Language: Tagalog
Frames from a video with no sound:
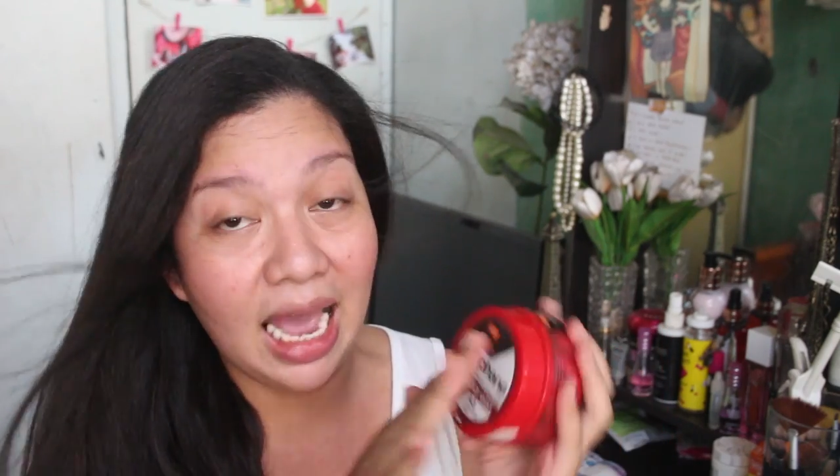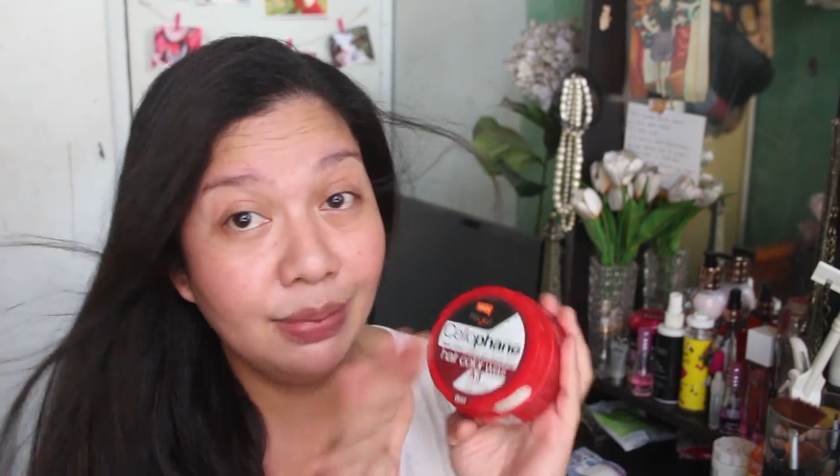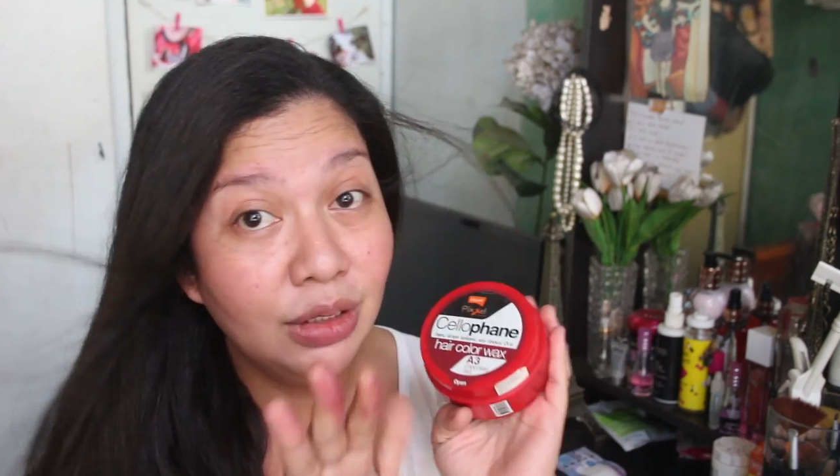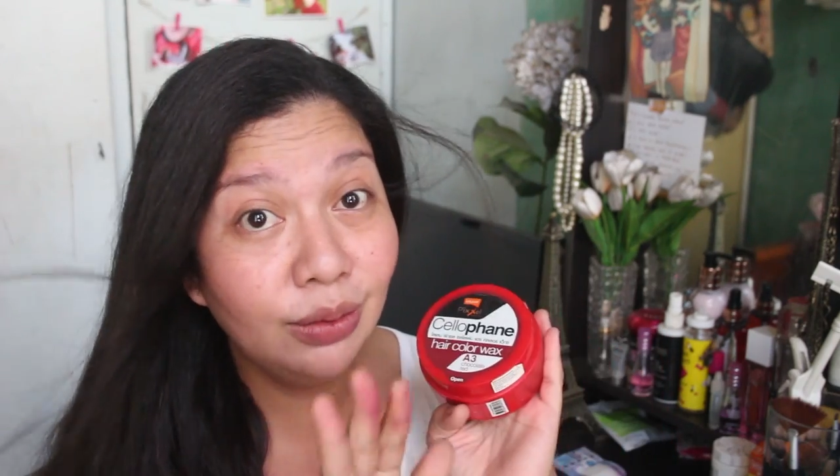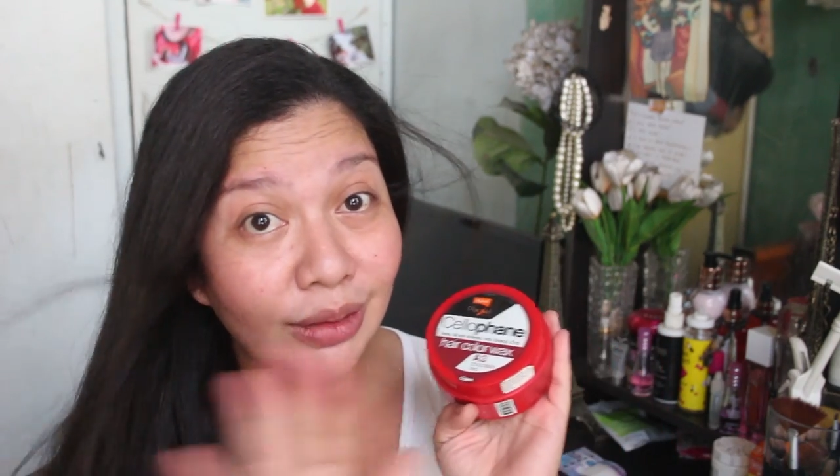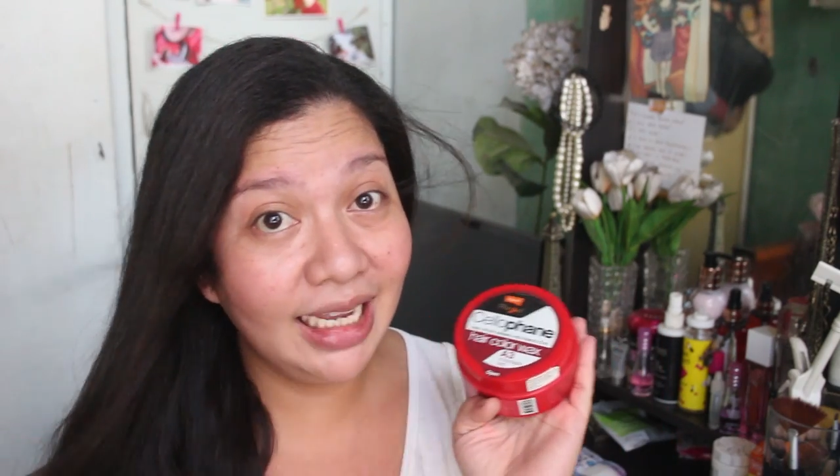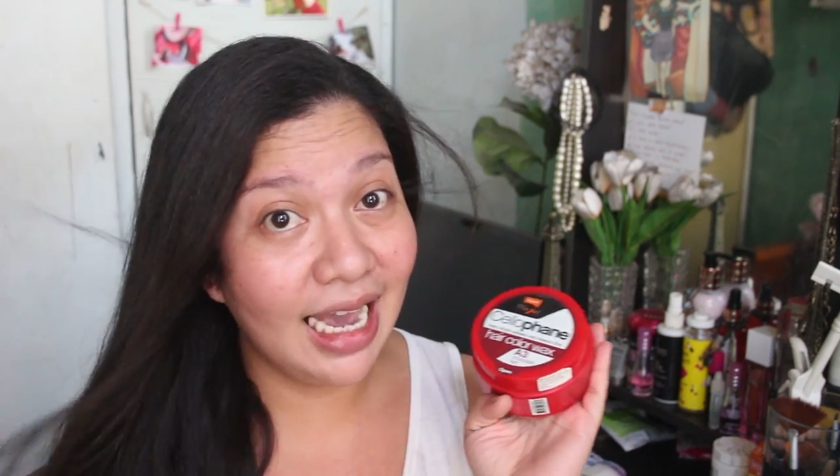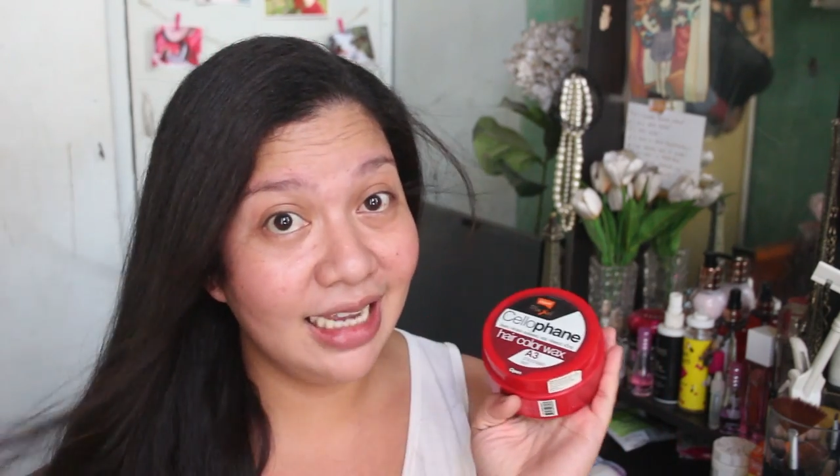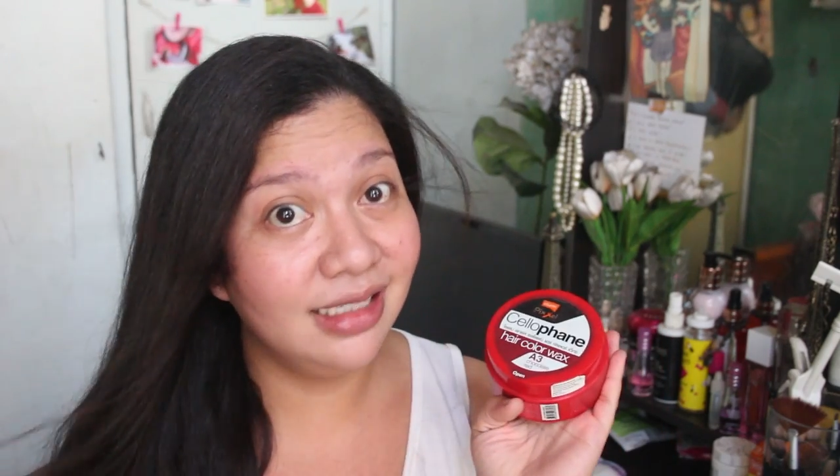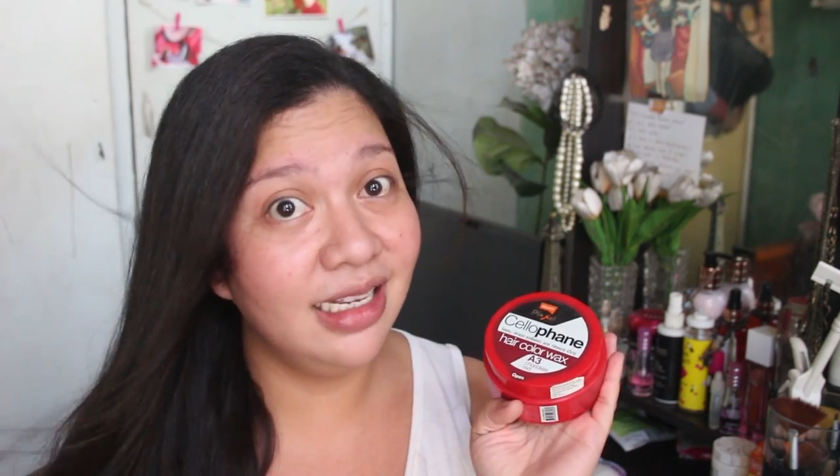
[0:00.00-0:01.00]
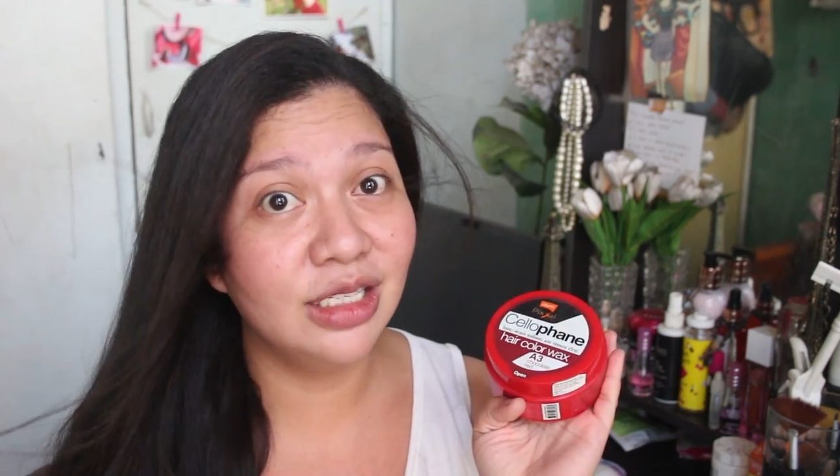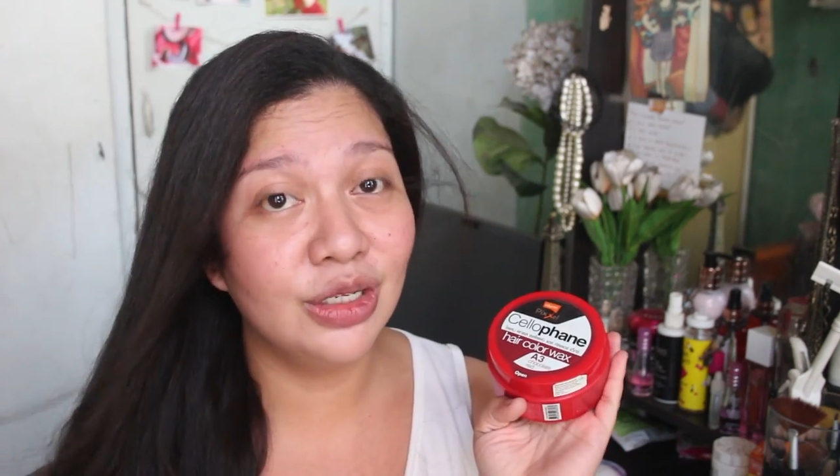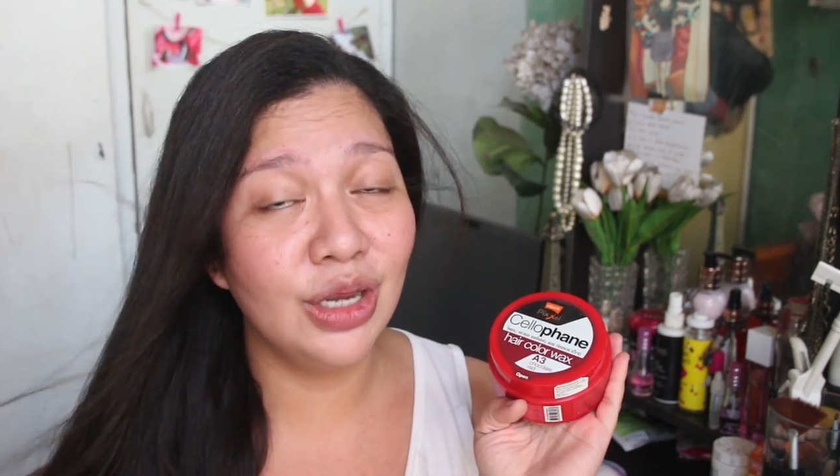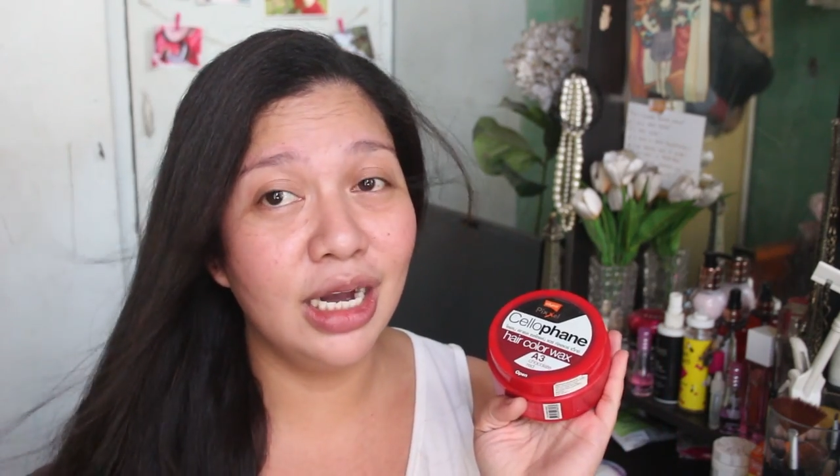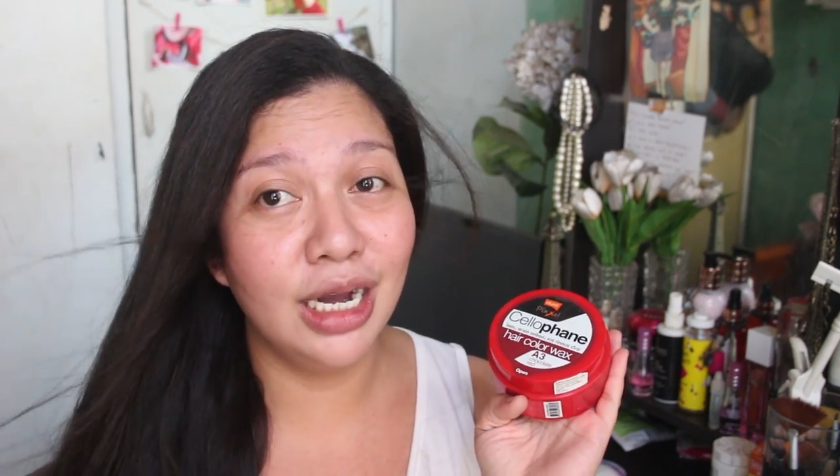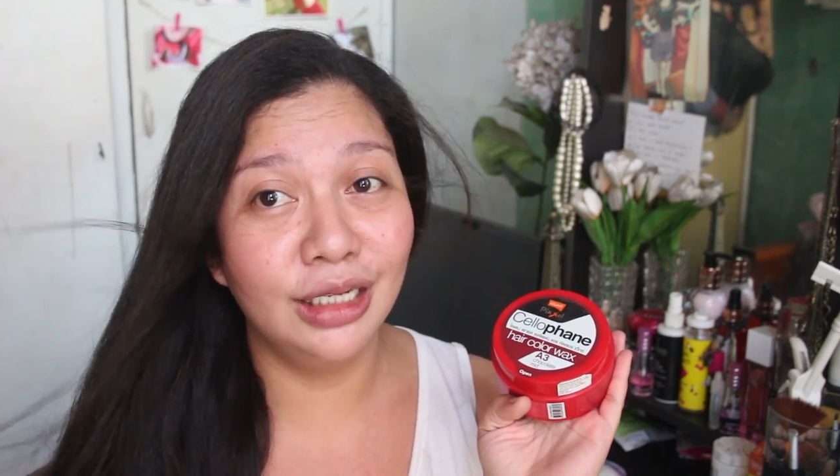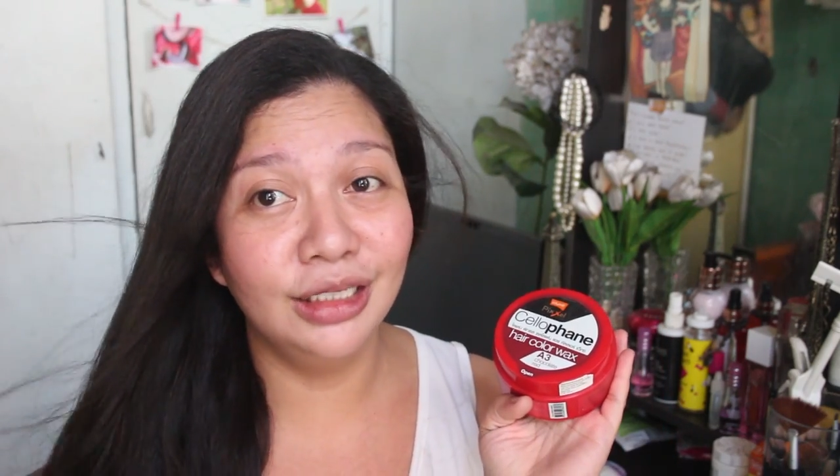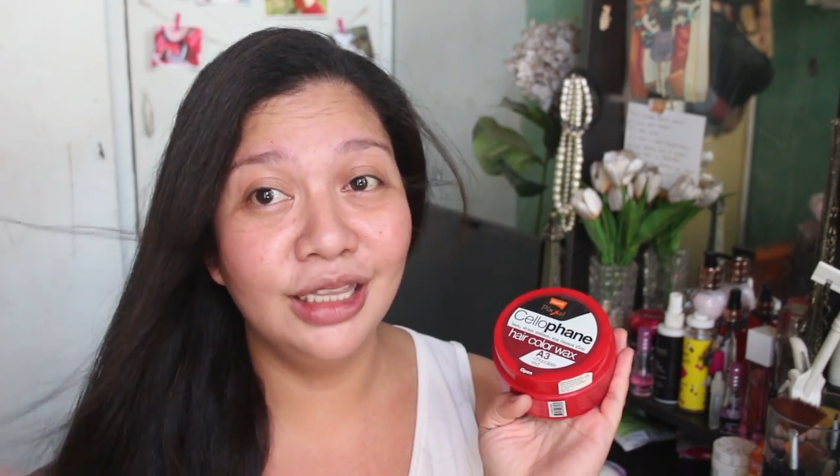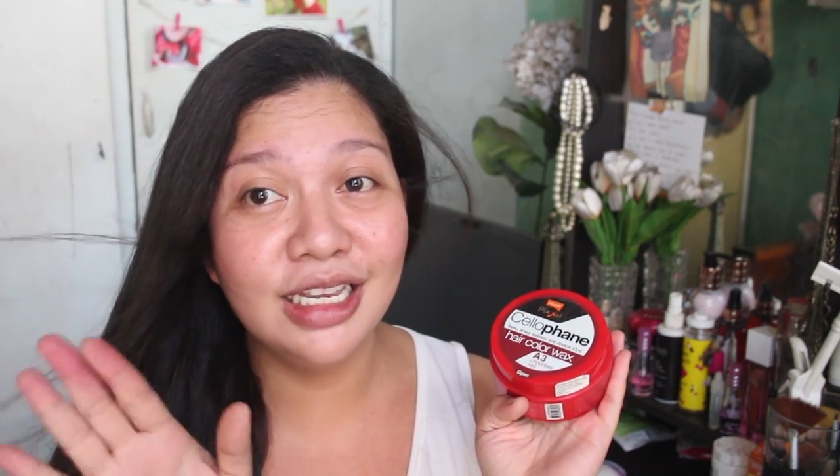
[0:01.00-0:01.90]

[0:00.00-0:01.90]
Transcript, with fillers: Absolutely, guys, this, uh,